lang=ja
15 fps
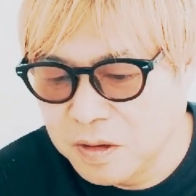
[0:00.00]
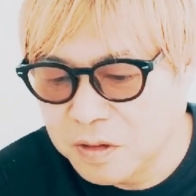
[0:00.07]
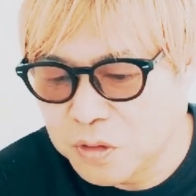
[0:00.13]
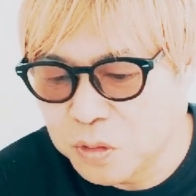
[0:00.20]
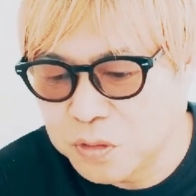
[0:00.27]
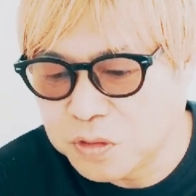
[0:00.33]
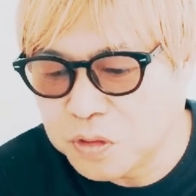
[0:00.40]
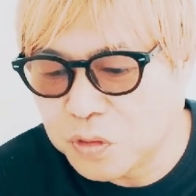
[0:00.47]

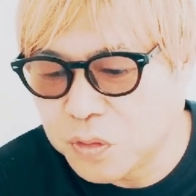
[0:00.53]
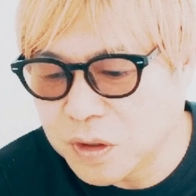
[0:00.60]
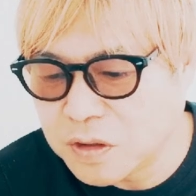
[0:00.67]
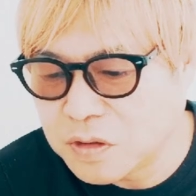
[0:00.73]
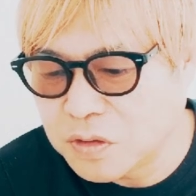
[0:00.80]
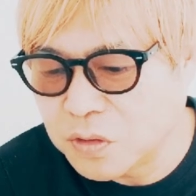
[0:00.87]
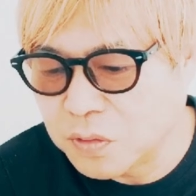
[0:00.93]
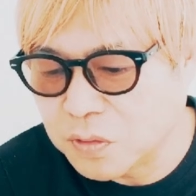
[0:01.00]
食と
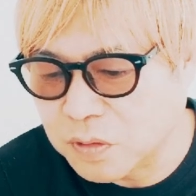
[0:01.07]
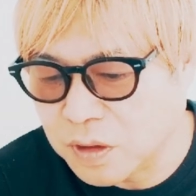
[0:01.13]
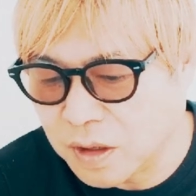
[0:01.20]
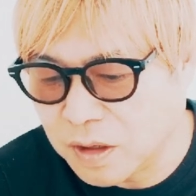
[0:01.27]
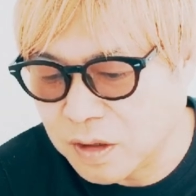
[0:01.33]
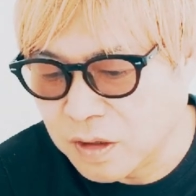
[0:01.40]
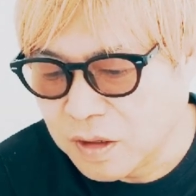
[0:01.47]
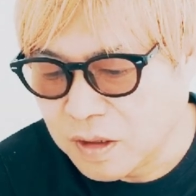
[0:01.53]
ファッション
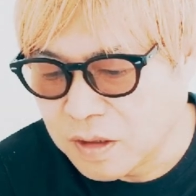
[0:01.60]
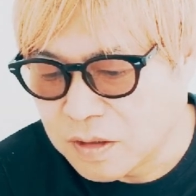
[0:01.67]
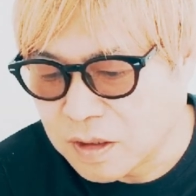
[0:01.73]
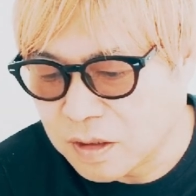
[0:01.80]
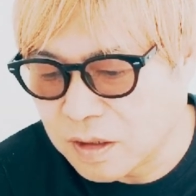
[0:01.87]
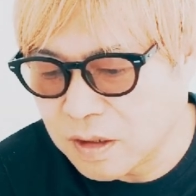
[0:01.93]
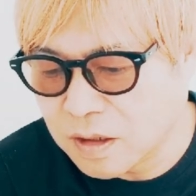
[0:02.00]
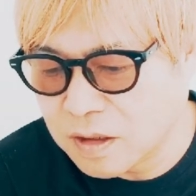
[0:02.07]
で
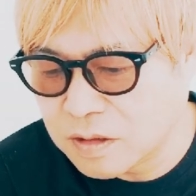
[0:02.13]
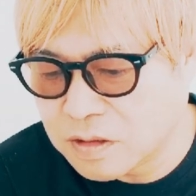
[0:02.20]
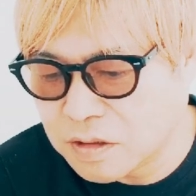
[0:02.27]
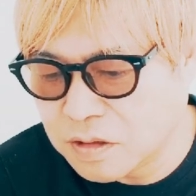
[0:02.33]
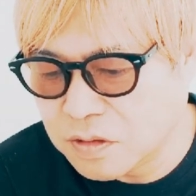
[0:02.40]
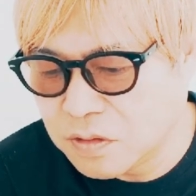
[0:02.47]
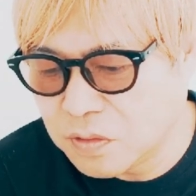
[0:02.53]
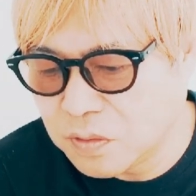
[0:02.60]
さながら
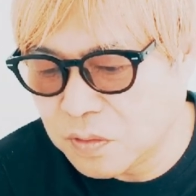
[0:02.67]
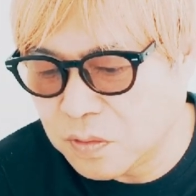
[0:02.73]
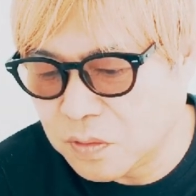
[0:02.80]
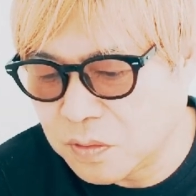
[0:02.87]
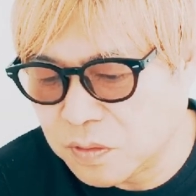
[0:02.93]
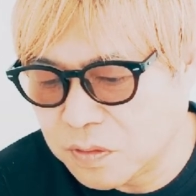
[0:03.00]
史上